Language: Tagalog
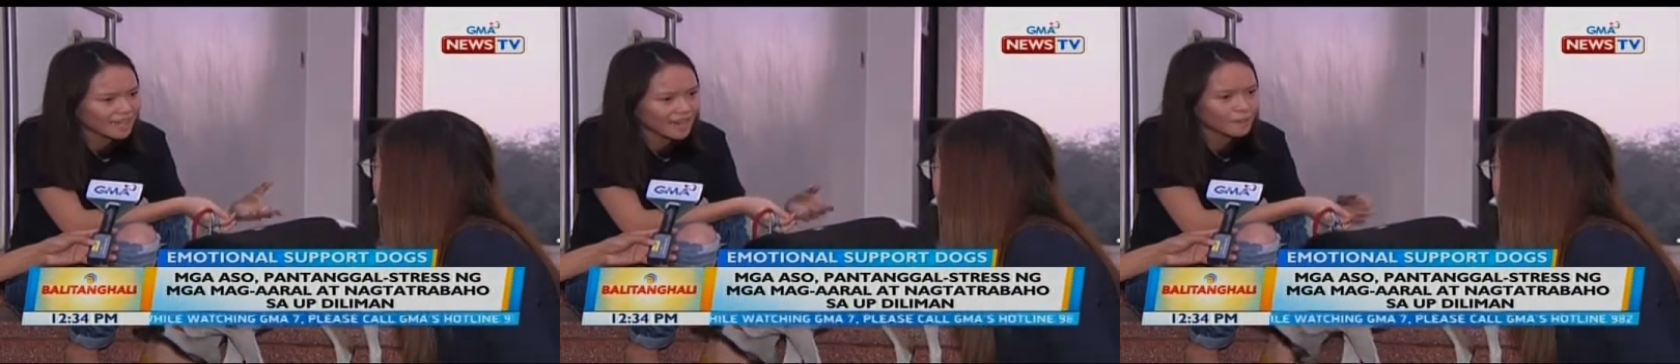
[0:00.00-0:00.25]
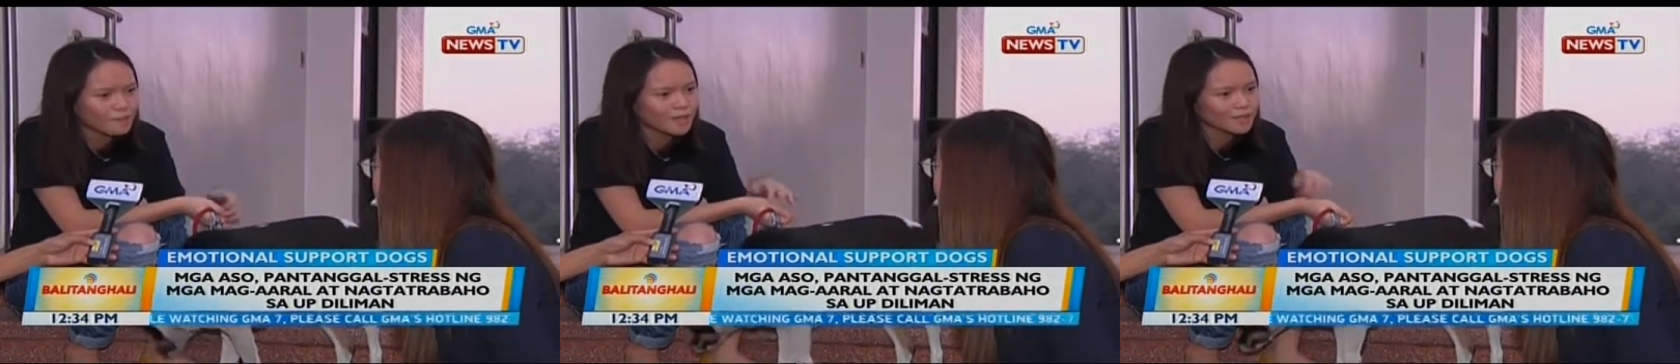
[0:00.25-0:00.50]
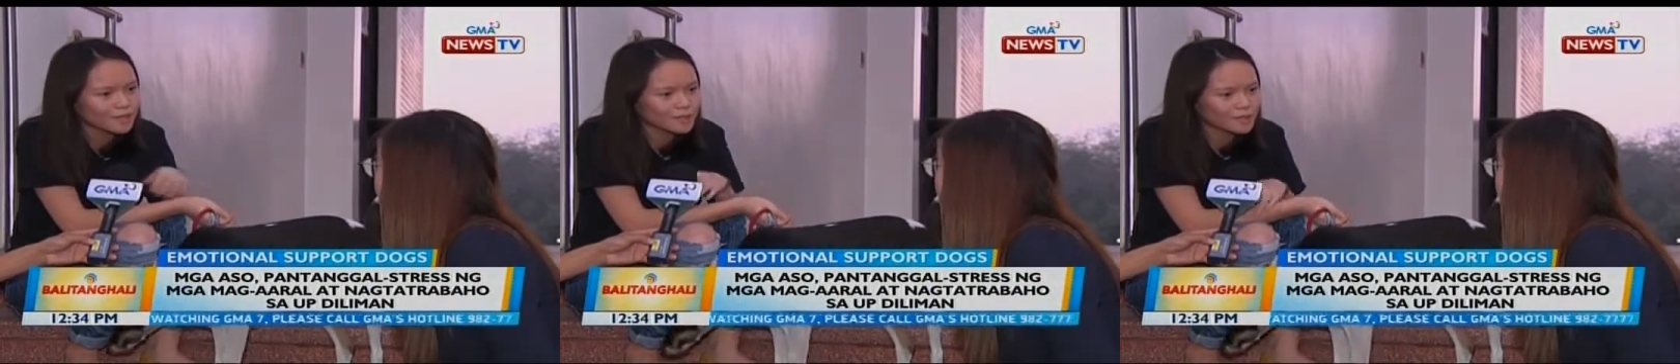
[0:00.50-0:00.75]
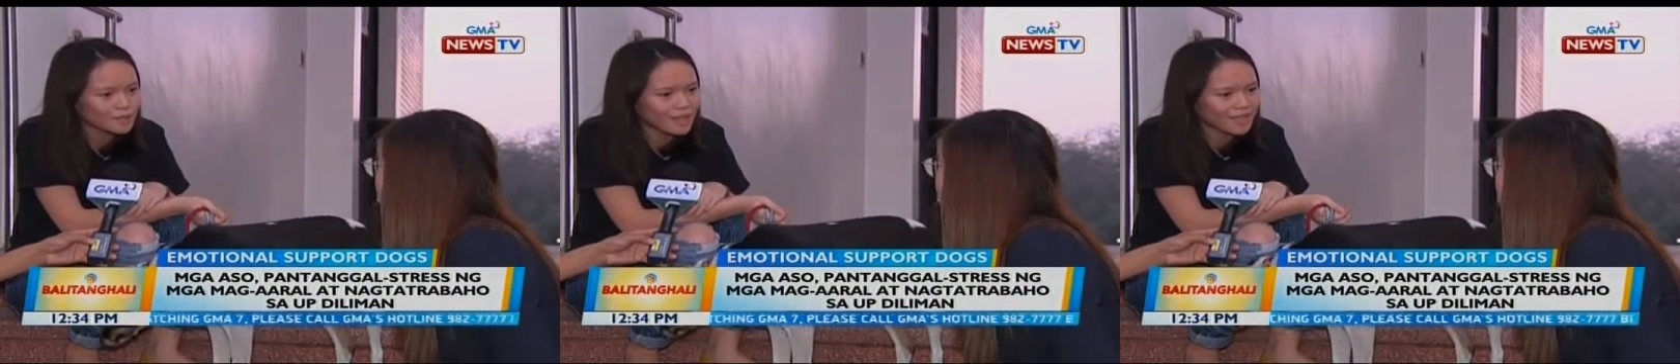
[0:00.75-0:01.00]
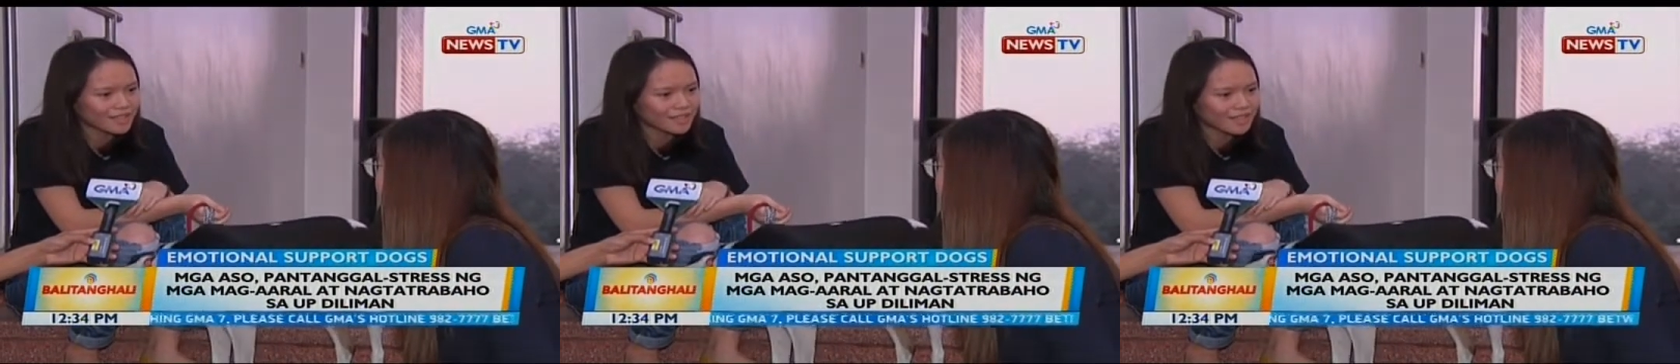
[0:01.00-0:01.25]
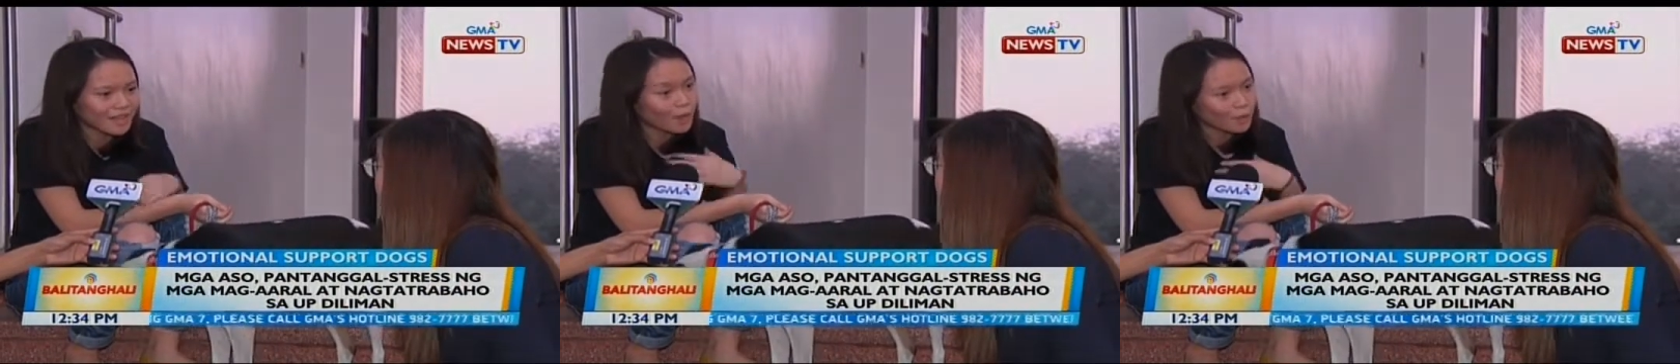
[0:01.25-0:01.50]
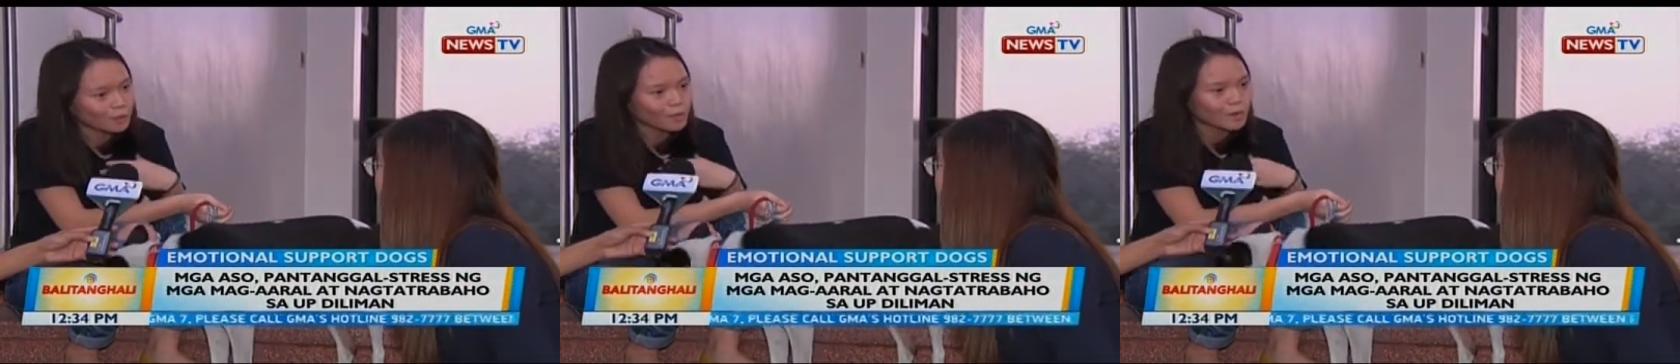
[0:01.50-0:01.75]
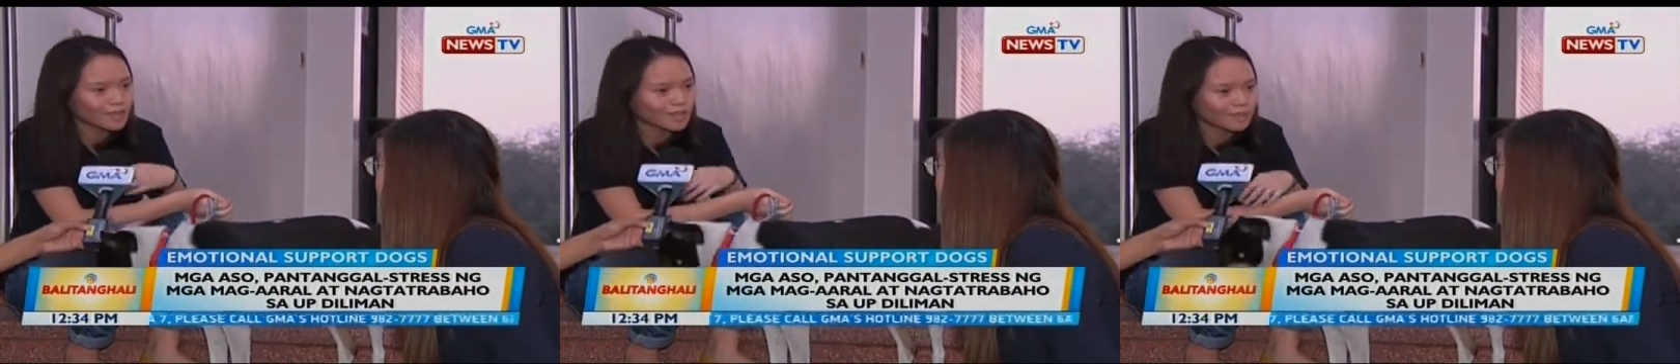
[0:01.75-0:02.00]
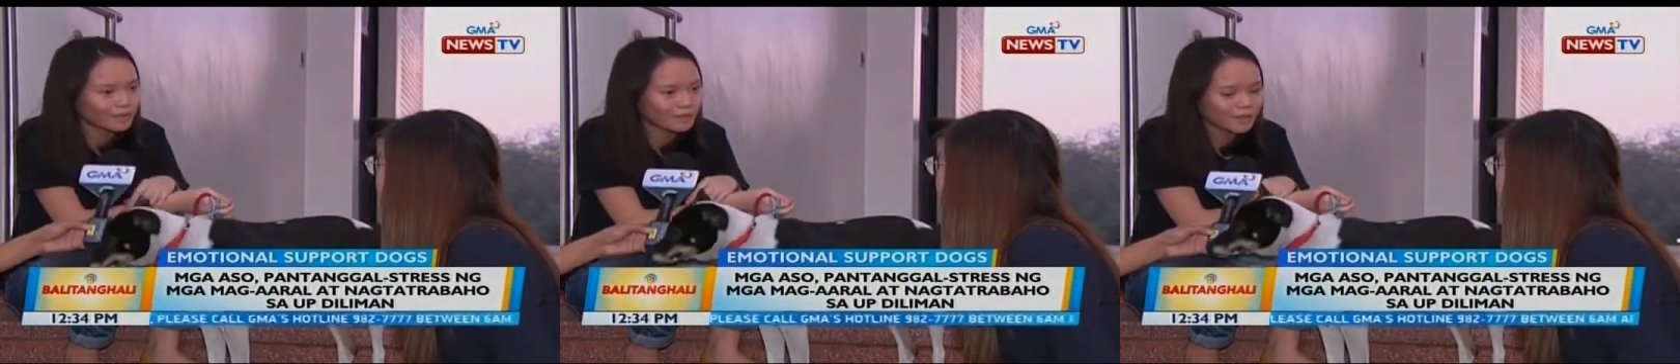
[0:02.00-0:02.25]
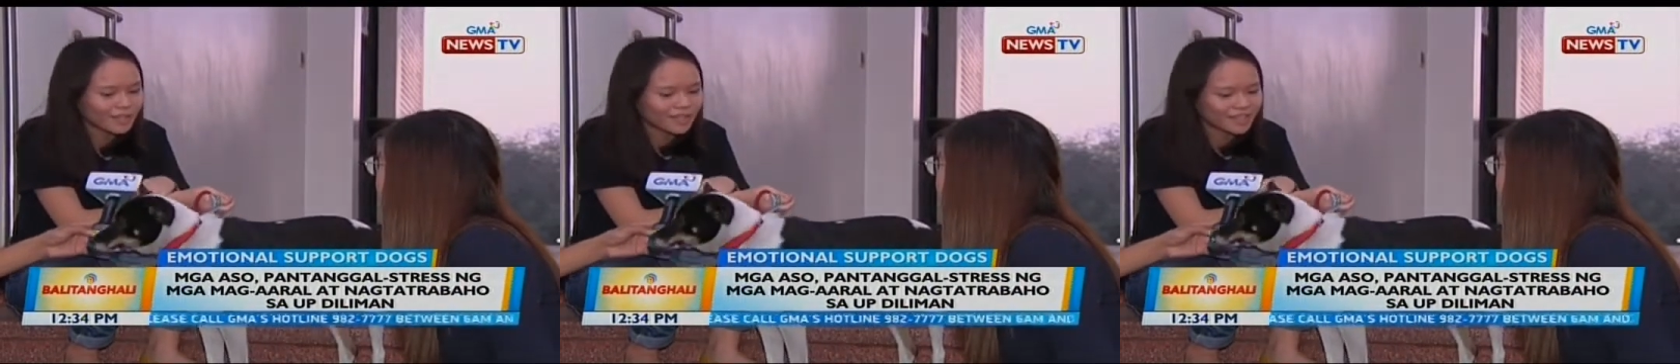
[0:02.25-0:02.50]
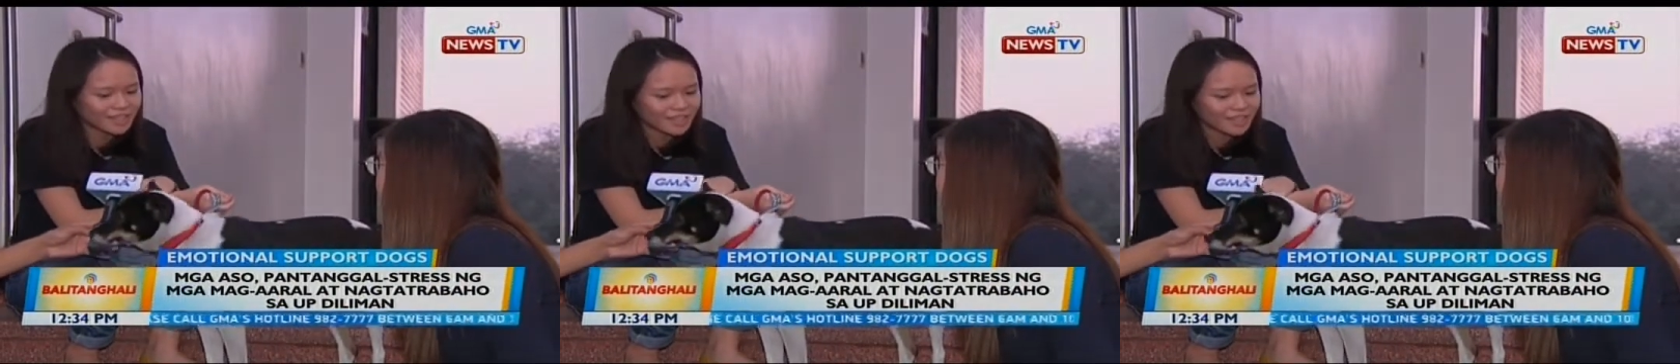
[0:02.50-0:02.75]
ang mga estudyante, ako po included,